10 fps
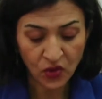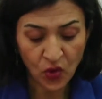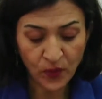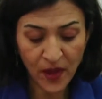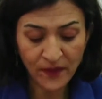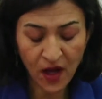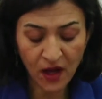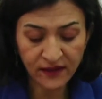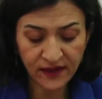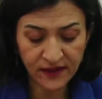Toplamda
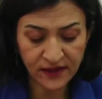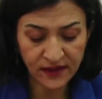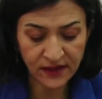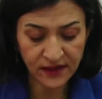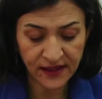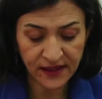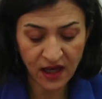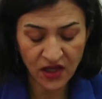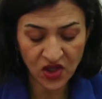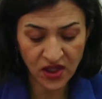6 yıkık, 7
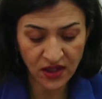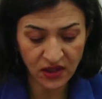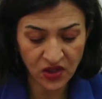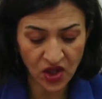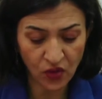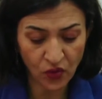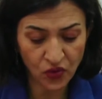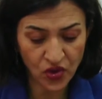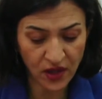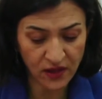acil yıkılacak,
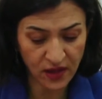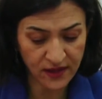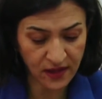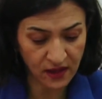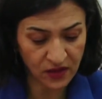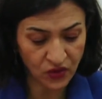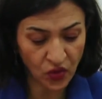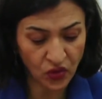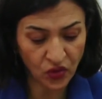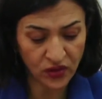13 ağır hasarlı,
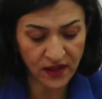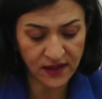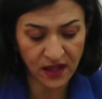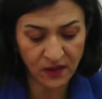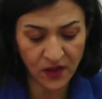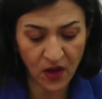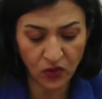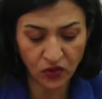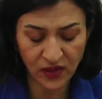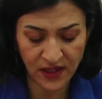4 orta hasarlı
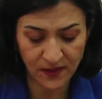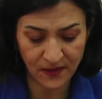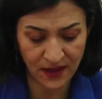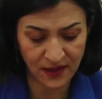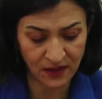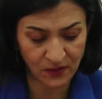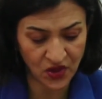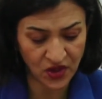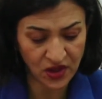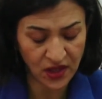bina olduğu tespit
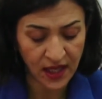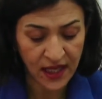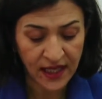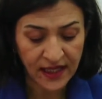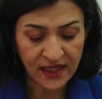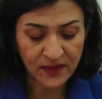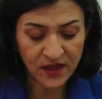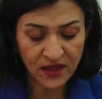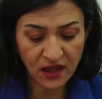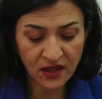edilmiştir.
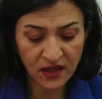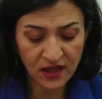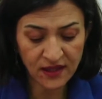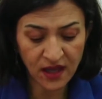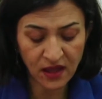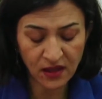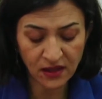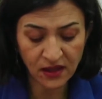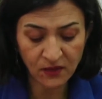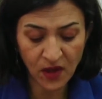İzmir'de ağır
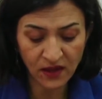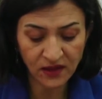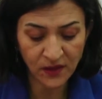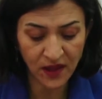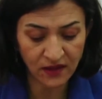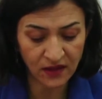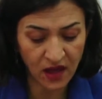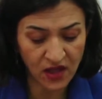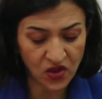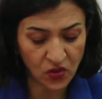hasarlı 26 binanın da
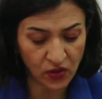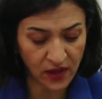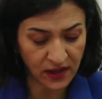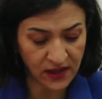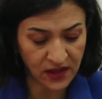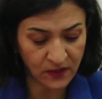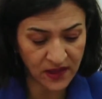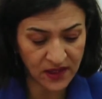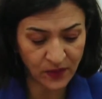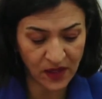acil olarak
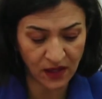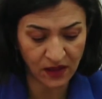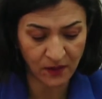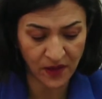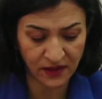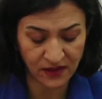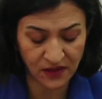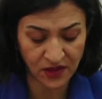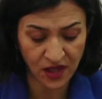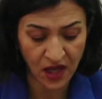yıkılması
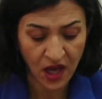planlanmaktadır.